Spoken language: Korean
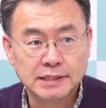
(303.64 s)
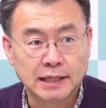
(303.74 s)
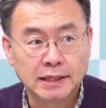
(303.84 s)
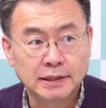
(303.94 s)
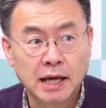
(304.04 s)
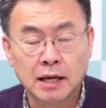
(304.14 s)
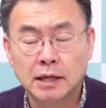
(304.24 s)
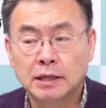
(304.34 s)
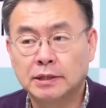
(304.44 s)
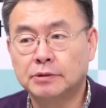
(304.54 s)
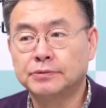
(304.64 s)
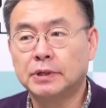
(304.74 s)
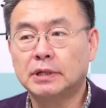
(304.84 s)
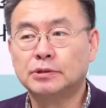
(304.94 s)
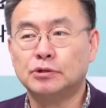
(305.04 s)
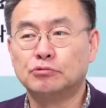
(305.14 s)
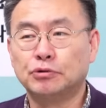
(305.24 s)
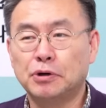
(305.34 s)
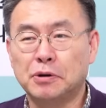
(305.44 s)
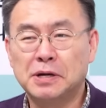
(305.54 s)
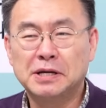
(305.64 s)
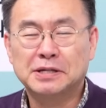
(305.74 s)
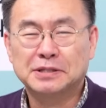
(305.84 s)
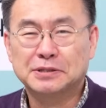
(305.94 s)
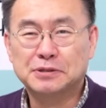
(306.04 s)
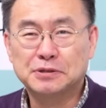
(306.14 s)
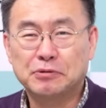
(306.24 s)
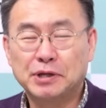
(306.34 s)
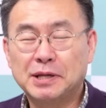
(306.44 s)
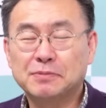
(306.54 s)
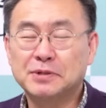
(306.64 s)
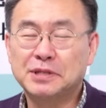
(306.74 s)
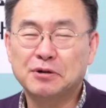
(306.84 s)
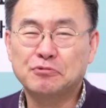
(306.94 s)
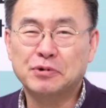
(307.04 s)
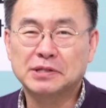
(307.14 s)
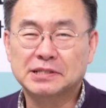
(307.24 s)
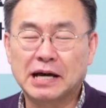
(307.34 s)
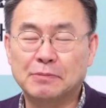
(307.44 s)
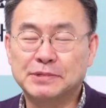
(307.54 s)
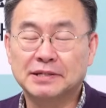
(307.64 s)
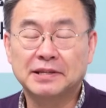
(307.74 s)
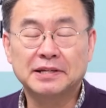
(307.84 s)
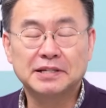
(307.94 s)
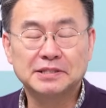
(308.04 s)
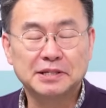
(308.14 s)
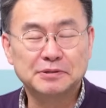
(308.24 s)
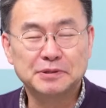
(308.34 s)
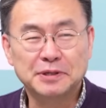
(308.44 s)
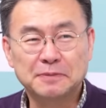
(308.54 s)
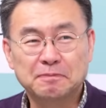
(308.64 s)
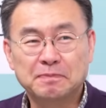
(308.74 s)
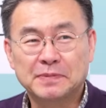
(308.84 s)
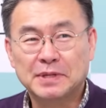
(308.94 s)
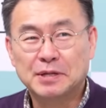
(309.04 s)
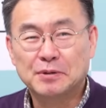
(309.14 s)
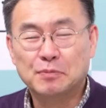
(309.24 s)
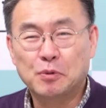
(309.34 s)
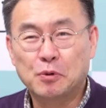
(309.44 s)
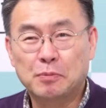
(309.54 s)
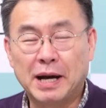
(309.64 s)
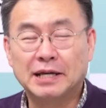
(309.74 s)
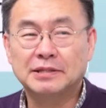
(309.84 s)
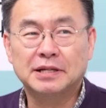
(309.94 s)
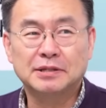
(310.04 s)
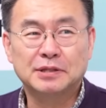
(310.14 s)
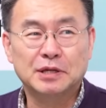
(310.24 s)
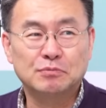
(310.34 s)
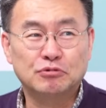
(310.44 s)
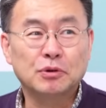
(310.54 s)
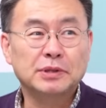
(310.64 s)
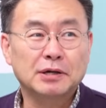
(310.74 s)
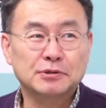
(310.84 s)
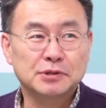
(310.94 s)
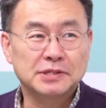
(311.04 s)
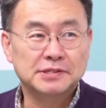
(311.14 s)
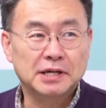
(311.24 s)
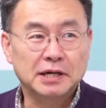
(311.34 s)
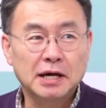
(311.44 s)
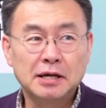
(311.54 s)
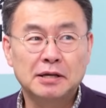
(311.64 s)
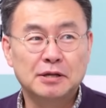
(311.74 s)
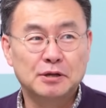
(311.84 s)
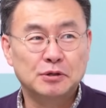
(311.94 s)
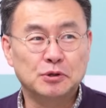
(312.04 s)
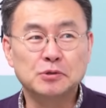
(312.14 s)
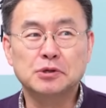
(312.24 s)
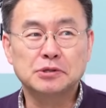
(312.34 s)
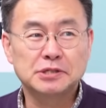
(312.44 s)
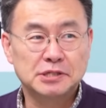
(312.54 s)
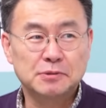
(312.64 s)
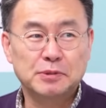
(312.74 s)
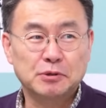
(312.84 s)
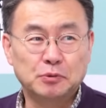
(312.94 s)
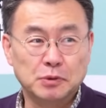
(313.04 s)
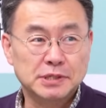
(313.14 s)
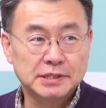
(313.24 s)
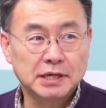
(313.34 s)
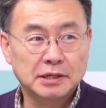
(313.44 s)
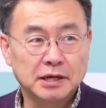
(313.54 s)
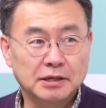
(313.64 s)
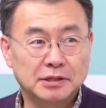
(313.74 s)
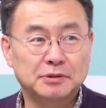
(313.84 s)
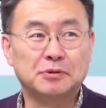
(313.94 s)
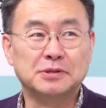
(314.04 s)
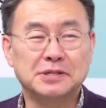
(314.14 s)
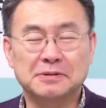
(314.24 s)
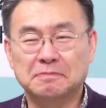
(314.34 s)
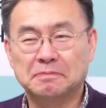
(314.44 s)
않았나 이런 생각이 들고요. 그 회담 끝나고 왜 갑자기 생각이 나는데 어, 바이든한테 물었다 그러죠 기자가 여전히 시진핑은 독재자인가 이랬더니